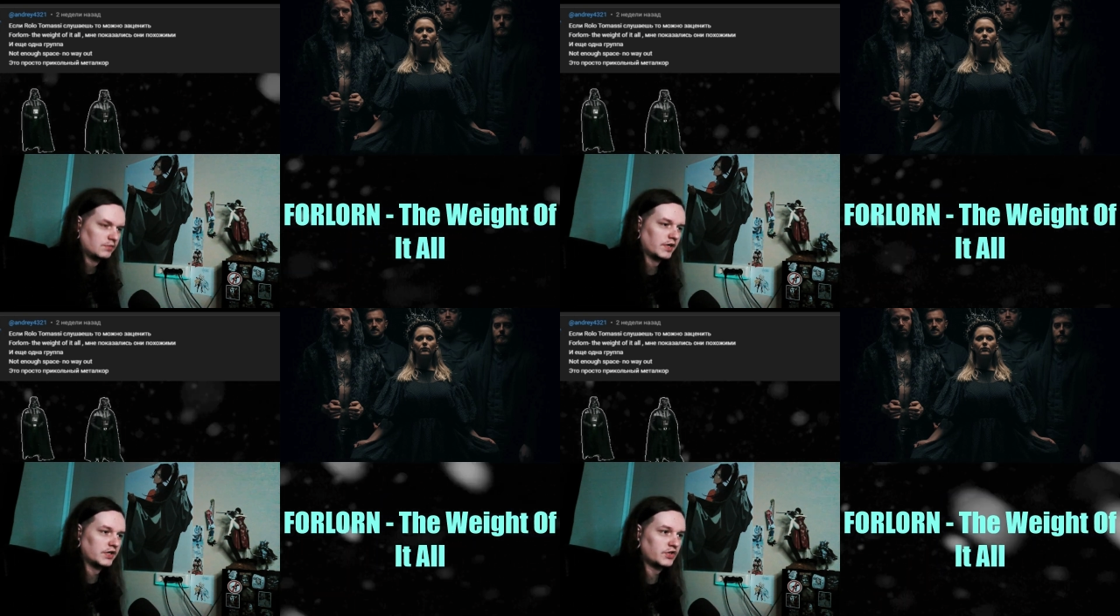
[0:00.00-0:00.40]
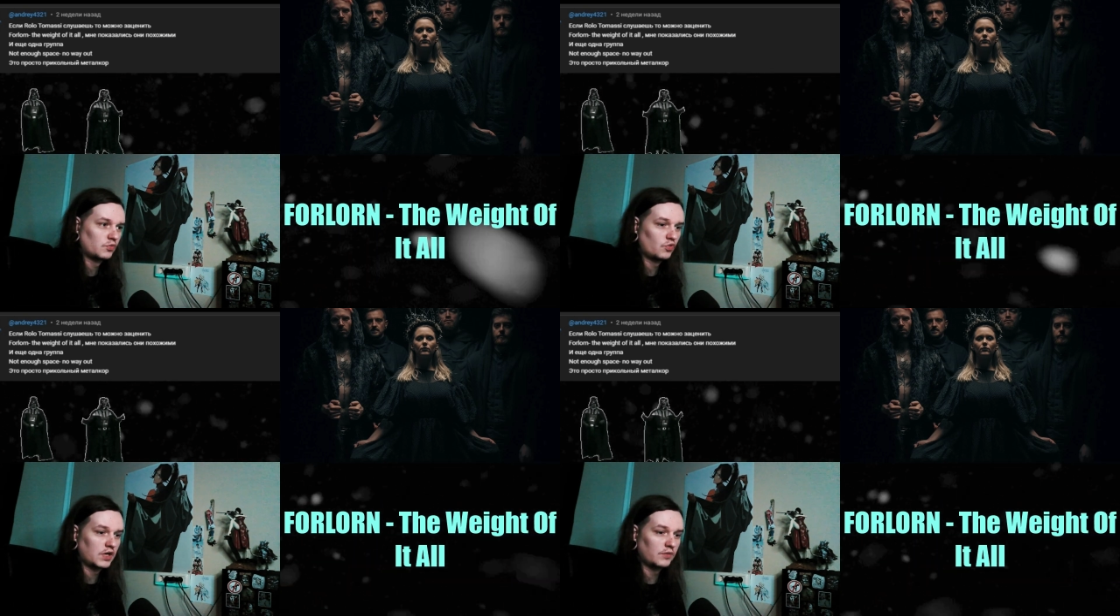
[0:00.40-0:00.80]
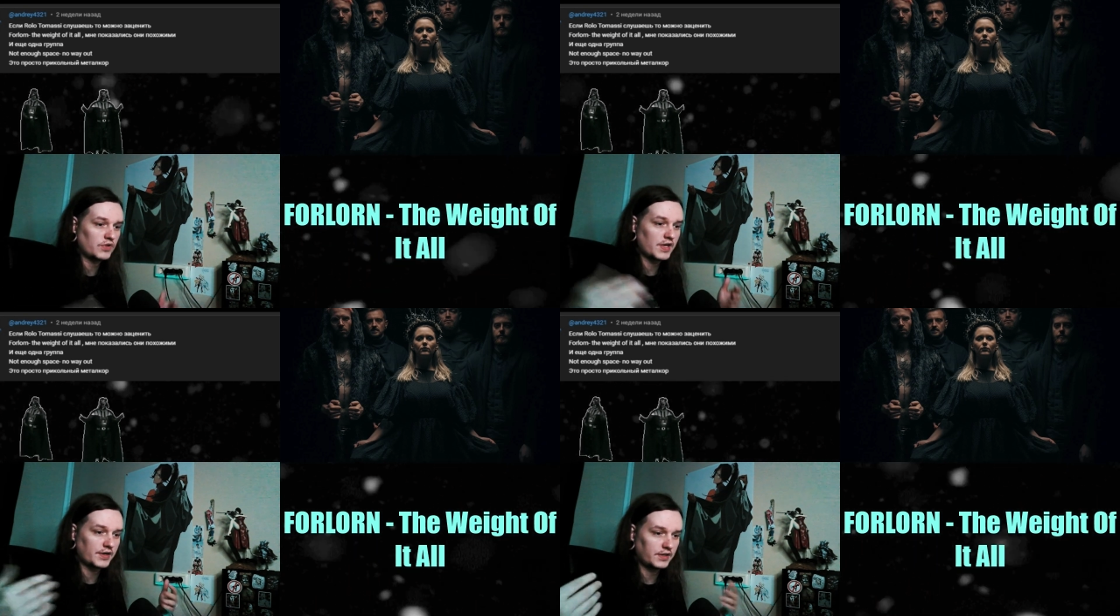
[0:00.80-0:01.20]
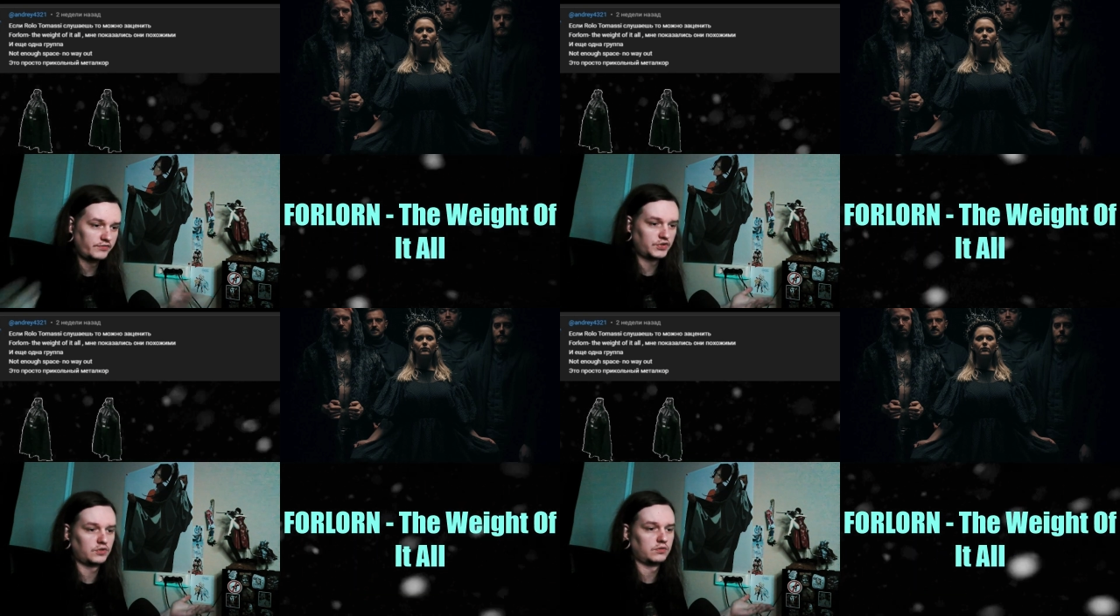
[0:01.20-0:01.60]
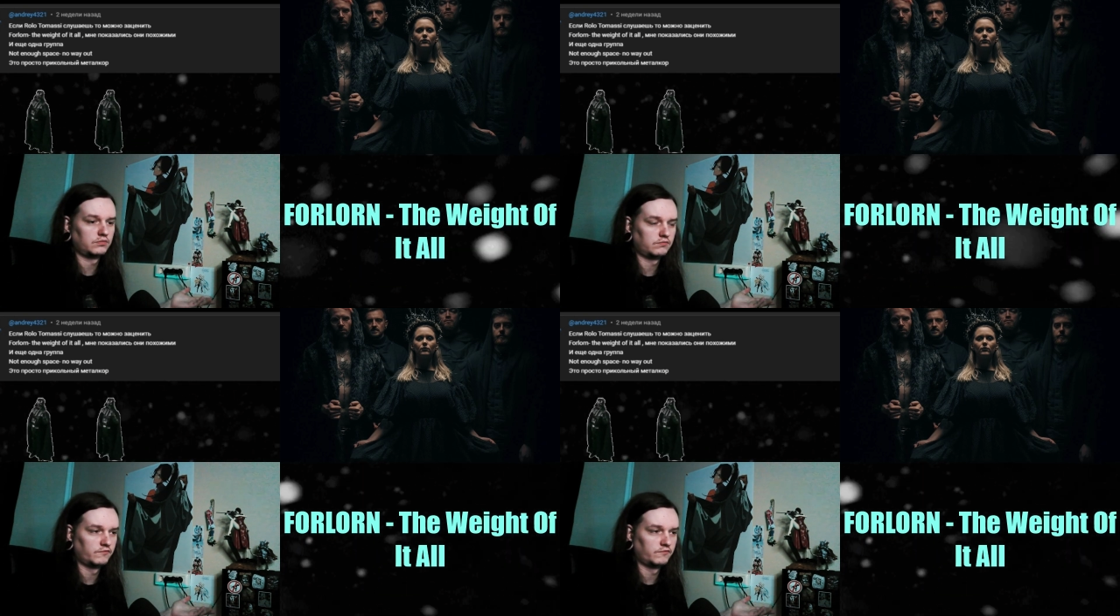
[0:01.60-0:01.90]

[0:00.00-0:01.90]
Поэтому, как бы, наверное, и все.